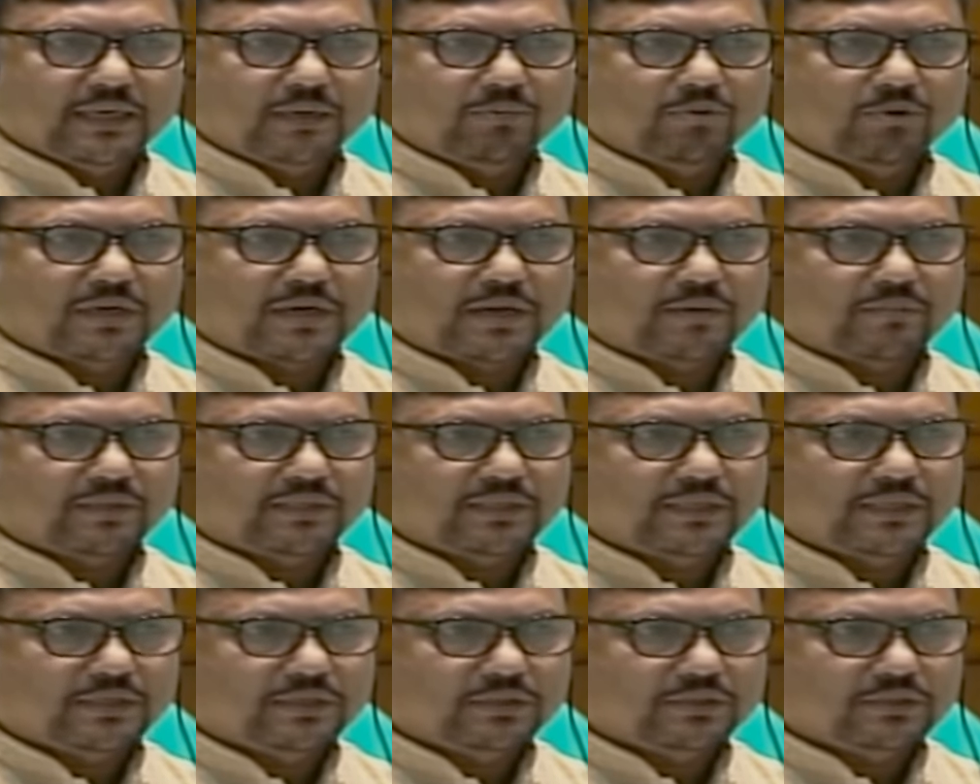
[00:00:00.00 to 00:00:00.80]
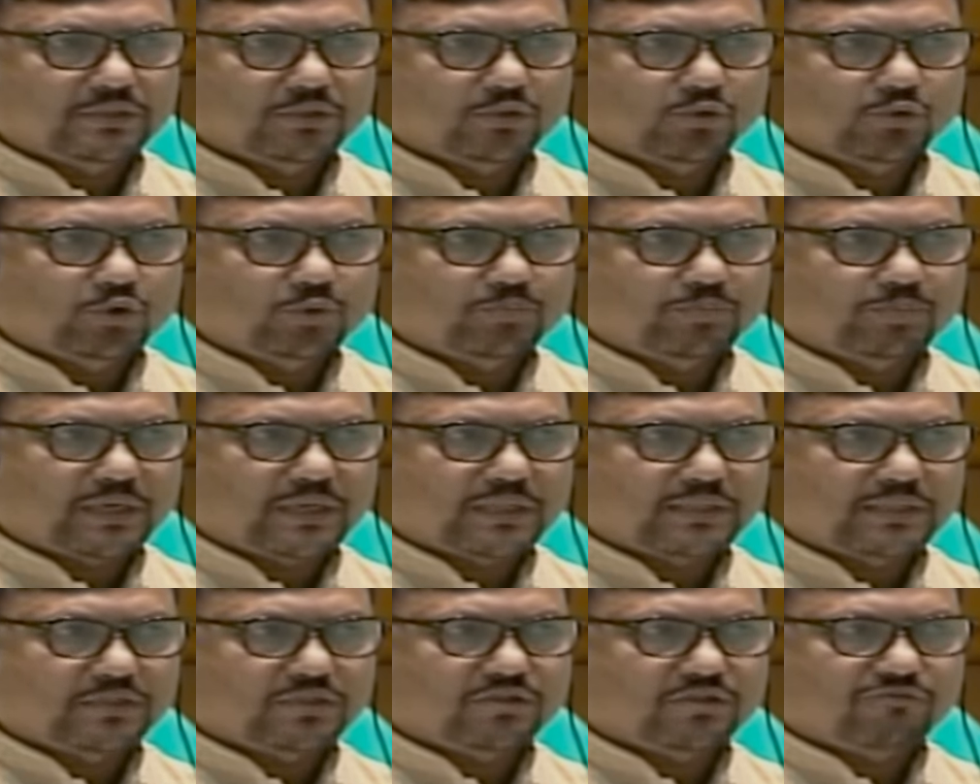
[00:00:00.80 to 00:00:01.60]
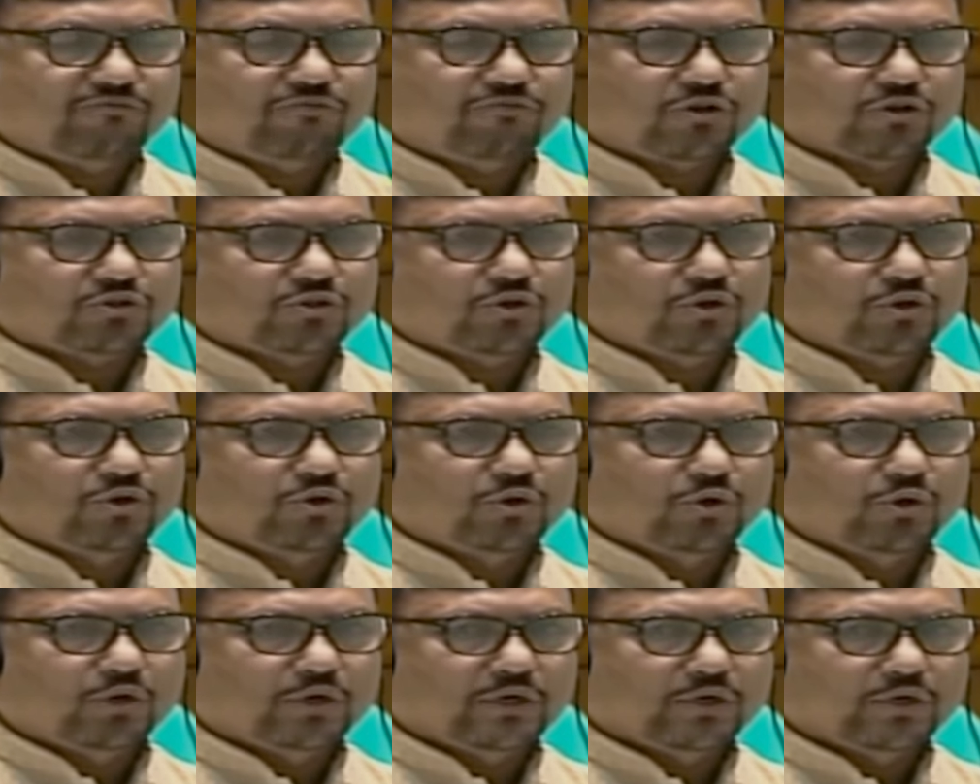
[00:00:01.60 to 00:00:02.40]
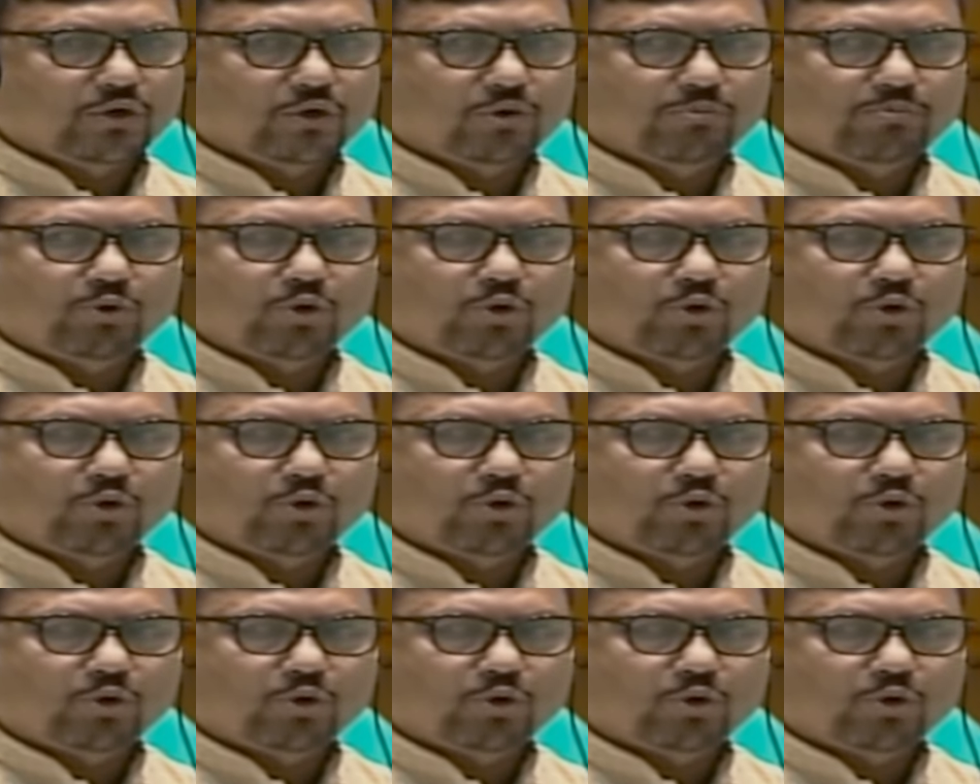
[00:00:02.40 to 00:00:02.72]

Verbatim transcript: এবং আমাদের যে উৎপাদিত ফসলগুলো এগুলো